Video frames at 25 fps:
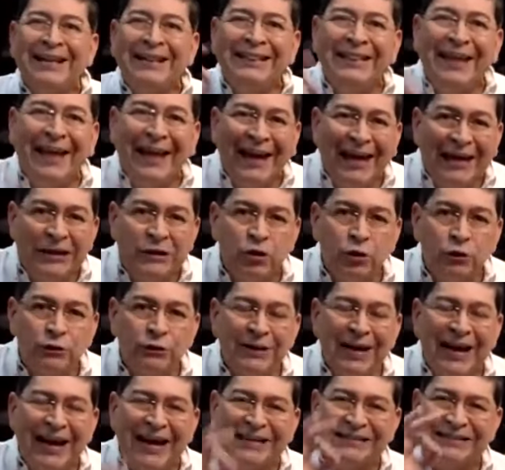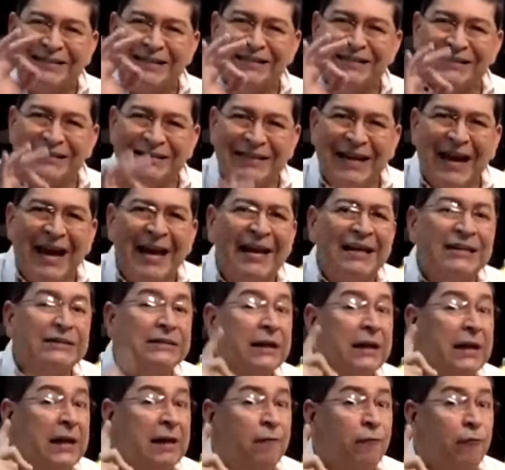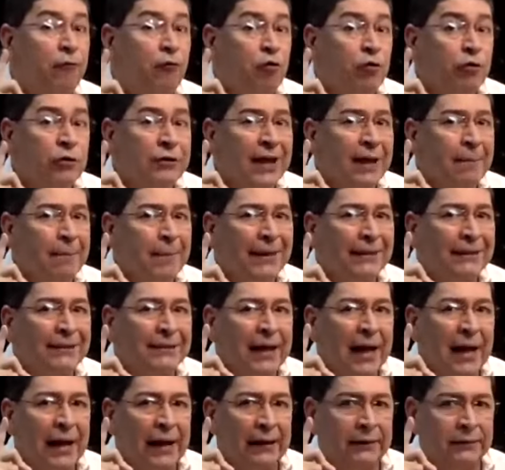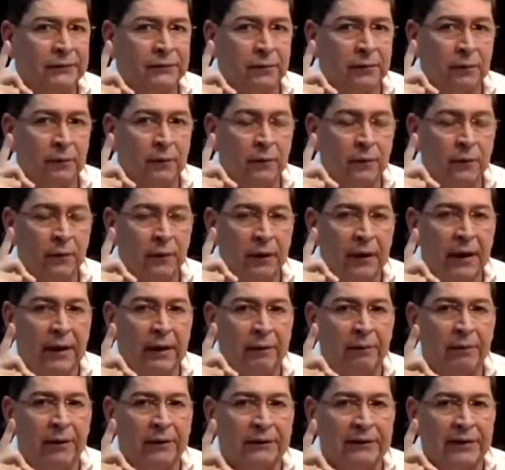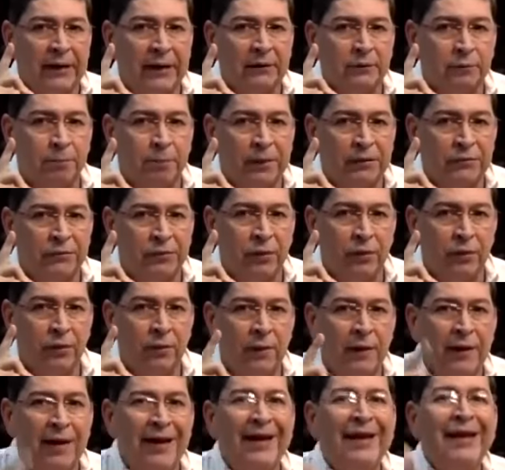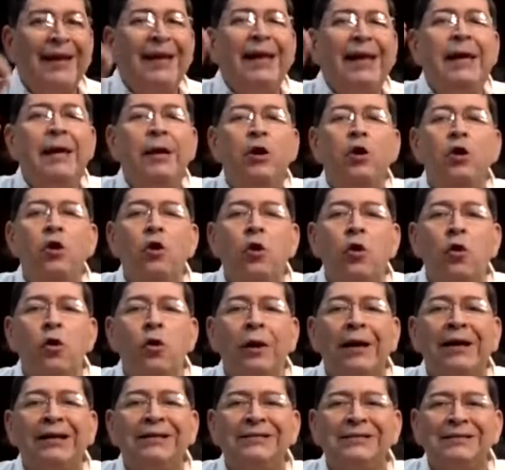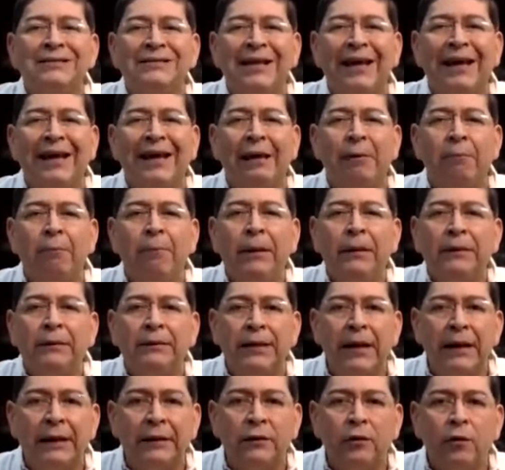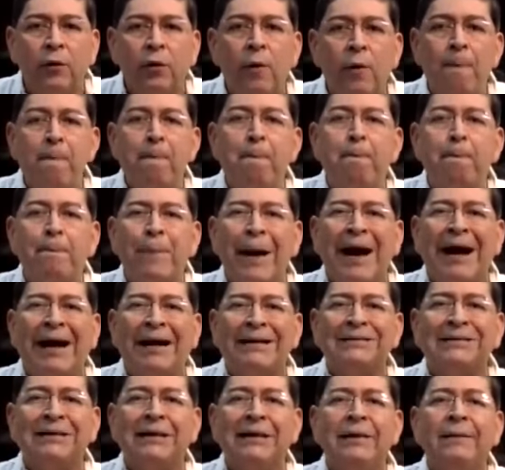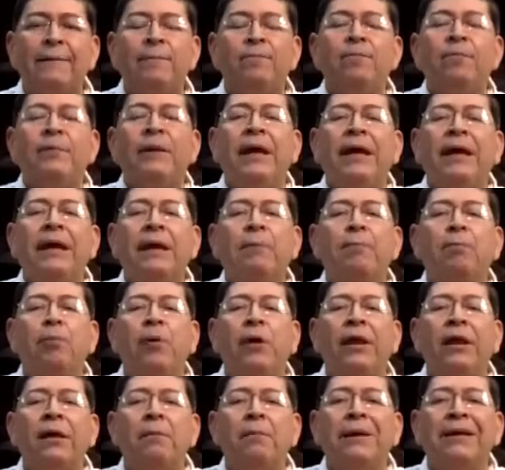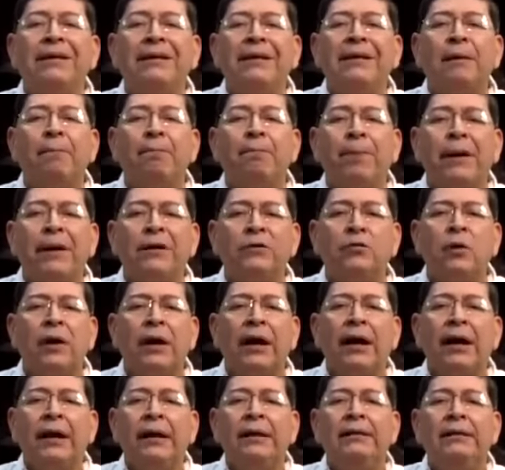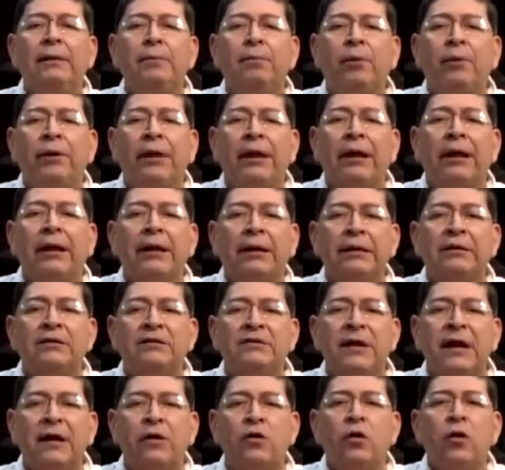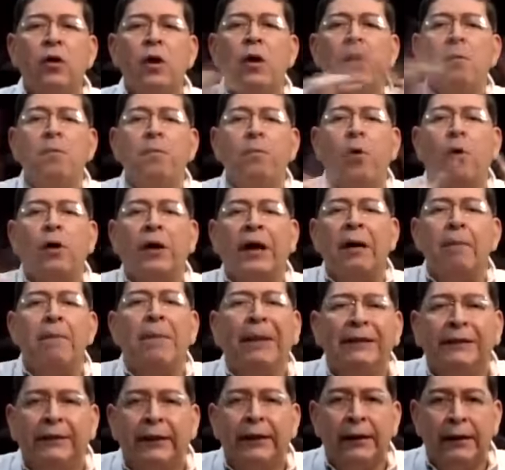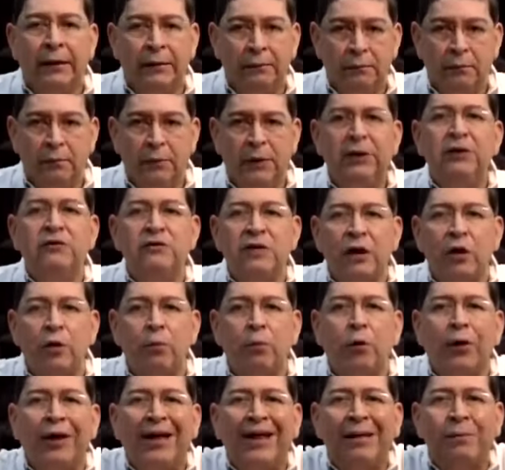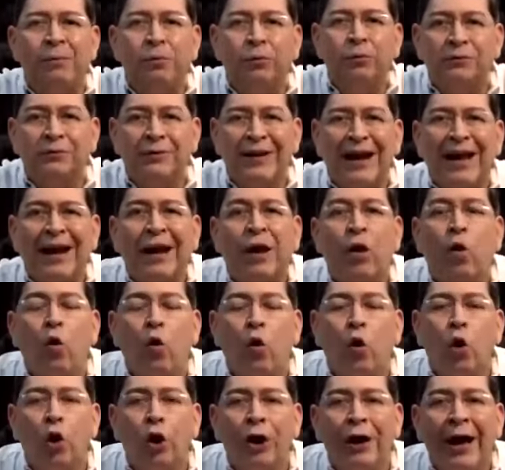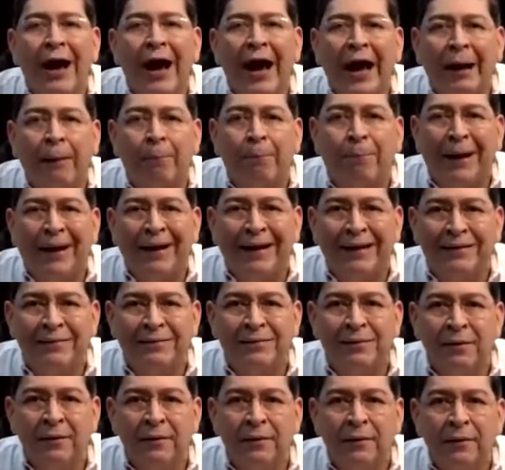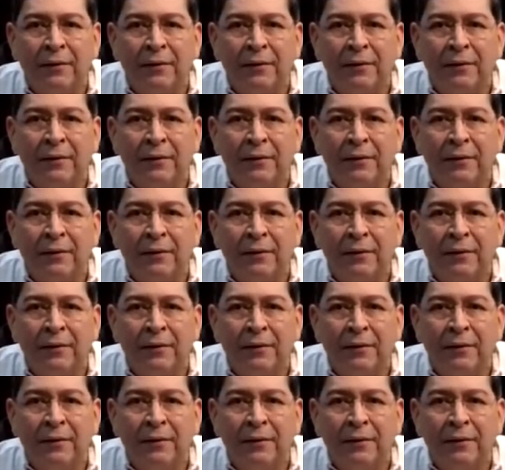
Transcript: Derechos esenciales y fundamentales. La libertad de expresión. Y no estén inventando pajas de que pueden meter preso a la gente y ponerle 15 años, porque es mentira. Y se lo voy a demostrar hoy al país.